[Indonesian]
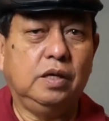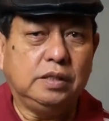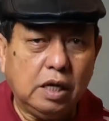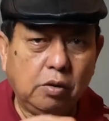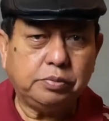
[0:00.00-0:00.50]

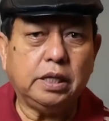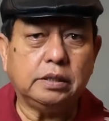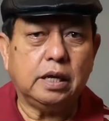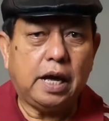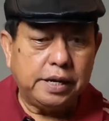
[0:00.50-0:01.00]
Jawab
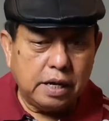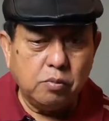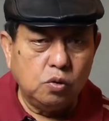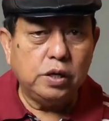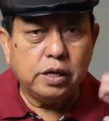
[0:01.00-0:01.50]
saja, ada yang
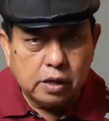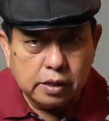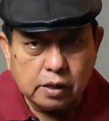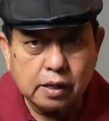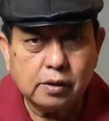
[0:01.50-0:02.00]
menuding,
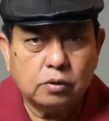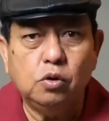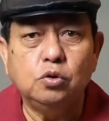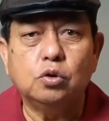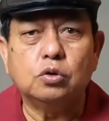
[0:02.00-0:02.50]

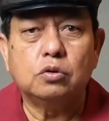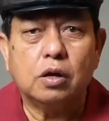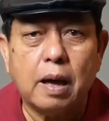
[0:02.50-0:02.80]
tuntut,